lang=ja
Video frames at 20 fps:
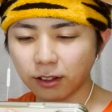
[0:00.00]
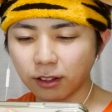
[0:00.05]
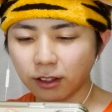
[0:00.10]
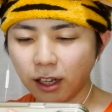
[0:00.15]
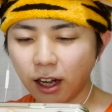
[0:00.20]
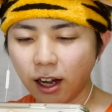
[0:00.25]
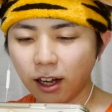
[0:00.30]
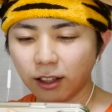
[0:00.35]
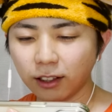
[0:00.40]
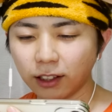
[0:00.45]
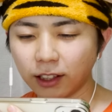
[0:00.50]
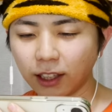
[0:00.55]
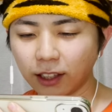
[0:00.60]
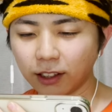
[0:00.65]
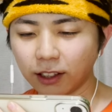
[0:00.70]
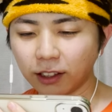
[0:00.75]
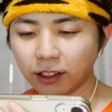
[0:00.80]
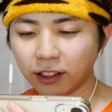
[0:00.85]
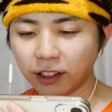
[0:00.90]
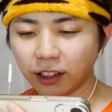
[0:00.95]
あだ
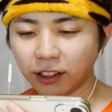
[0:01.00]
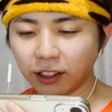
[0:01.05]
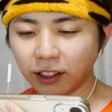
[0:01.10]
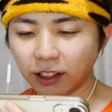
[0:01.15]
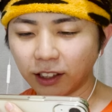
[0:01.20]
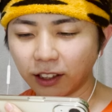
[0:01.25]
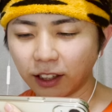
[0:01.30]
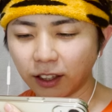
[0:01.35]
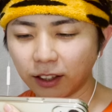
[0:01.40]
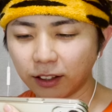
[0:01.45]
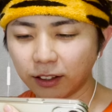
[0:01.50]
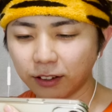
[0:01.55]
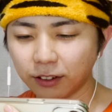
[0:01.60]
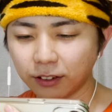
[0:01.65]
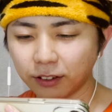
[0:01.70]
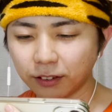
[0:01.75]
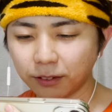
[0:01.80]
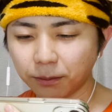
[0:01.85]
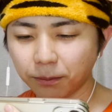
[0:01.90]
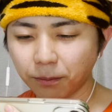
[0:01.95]
だだだだだだ
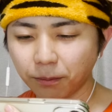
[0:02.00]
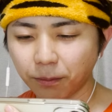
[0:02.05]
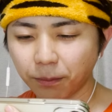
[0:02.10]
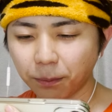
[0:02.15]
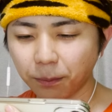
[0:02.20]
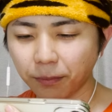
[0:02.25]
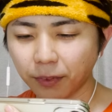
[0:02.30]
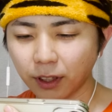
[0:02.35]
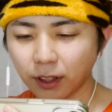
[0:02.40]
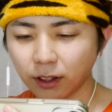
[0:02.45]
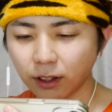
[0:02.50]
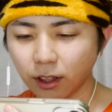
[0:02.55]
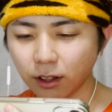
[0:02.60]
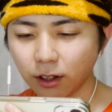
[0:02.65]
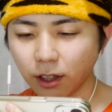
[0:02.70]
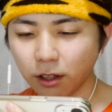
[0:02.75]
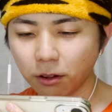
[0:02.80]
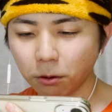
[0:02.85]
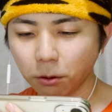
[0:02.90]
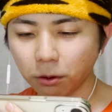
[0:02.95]

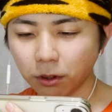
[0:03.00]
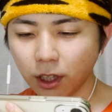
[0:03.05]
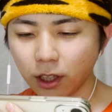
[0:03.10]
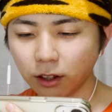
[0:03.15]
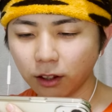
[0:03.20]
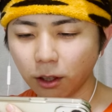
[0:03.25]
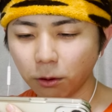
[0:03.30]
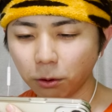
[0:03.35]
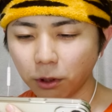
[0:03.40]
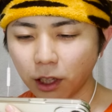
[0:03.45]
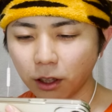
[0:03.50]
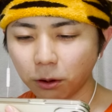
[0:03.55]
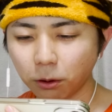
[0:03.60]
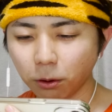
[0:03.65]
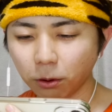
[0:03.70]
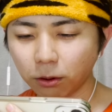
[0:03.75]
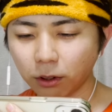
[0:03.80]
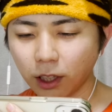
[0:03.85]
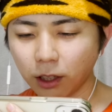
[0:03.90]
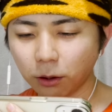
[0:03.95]

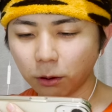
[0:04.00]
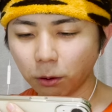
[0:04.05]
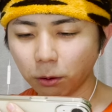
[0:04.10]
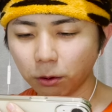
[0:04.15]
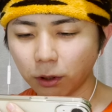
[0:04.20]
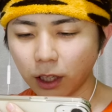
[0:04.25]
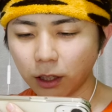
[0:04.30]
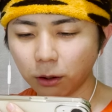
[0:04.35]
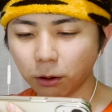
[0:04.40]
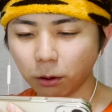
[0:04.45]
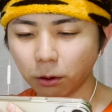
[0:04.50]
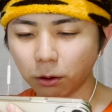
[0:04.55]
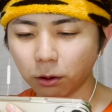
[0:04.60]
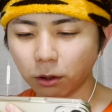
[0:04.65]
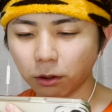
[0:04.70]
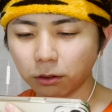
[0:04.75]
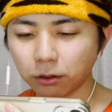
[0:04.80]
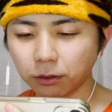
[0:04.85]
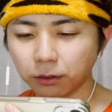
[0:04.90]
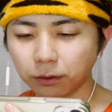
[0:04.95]
テトテトテト
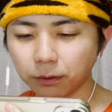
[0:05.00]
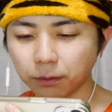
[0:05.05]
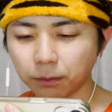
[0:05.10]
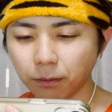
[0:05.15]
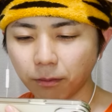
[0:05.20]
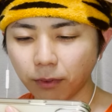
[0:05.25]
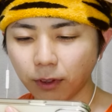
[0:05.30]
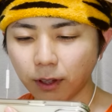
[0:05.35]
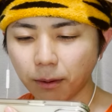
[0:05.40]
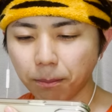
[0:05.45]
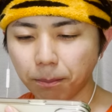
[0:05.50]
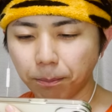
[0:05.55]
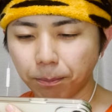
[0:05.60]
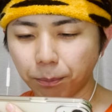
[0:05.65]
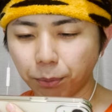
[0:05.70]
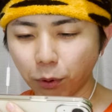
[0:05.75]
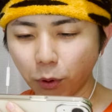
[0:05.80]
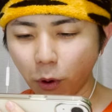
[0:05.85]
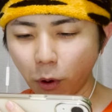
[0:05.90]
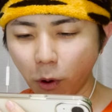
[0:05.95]
テトテ
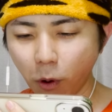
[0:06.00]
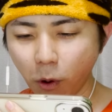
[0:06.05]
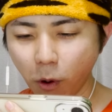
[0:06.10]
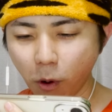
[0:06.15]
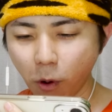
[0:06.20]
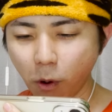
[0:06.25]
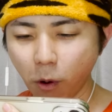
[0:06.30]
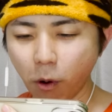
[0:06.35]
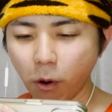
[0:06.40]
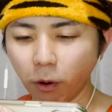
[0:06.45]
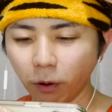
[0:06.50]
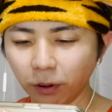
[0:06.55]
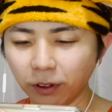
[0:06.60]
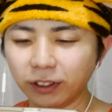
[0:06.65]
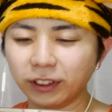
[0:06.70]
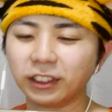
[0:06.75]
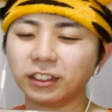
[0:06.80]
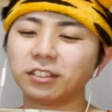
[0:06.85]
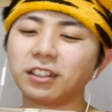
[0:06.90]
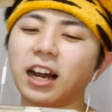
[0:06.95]

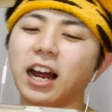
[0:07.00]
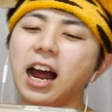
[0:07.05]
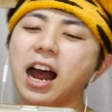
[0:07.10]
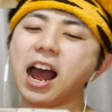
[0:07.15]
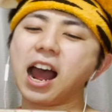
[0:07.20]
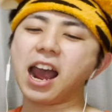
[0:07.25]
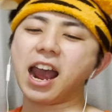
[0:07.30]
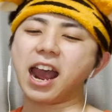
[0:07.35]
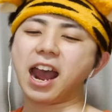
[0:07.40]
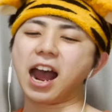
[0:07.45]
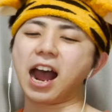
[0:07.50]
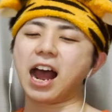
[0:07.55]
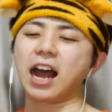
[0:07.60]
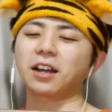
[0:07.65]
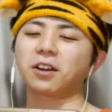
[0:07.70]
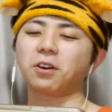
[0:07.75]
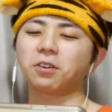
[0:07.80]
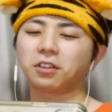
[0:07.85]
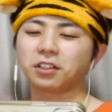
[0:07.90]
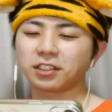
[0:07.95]
ブーンう
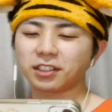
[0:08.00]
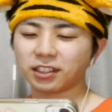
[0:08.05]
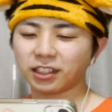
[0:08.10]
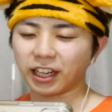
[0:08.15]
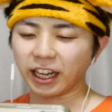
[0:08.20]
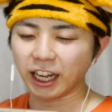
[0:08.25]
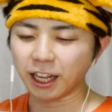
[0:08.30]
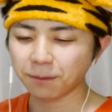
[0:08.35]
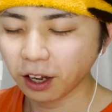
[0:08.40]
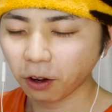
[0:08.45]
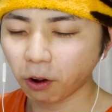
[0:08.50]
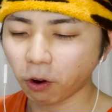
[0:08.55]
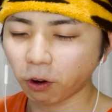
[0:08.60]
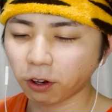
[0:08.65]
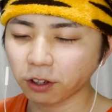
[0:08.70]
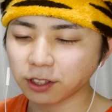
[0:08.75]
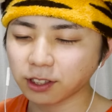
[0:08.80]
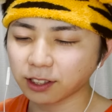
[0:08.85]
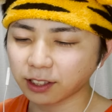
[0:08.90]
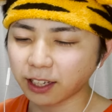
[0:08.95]
わーここ好きこ
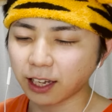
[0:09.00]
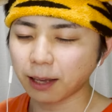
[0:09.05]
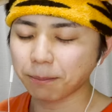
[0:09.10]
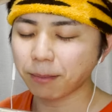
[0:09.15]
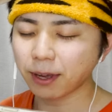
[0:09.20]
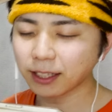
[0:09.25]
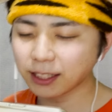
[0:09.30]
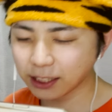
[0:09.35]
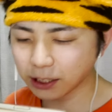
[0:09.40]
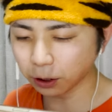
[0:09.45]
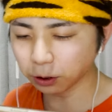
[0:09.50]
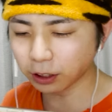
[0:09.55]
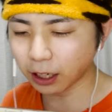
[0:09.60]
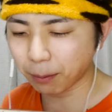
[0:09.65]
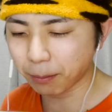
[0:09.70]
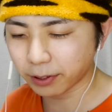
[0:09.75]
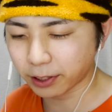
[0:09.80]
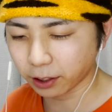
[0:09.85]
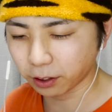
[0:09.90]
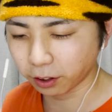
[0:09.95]
こ好きめっちゃ音は
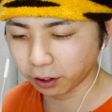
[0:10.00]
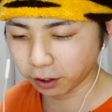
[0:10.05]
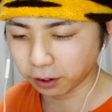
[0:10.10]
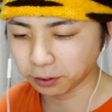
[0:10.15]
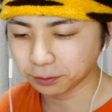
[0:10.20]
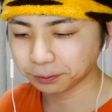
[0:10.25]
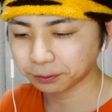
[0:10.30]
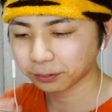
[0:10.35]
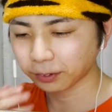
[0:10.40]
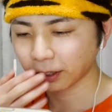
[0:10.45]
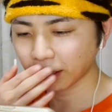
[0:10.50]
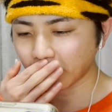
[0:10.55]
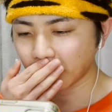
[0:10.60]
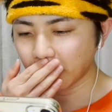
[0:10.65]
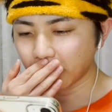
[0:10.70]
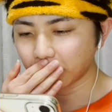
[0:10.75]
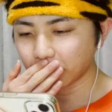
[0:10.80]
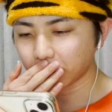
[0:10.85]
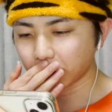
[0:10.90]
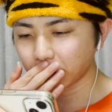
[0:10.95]
めてんのよ
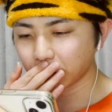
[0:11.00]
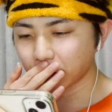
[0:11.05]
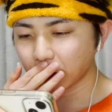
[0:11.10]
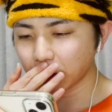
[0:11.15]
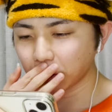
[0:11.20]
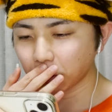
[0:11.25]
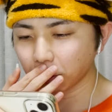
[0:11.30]
テトテトテトテトテトテトテトテトテ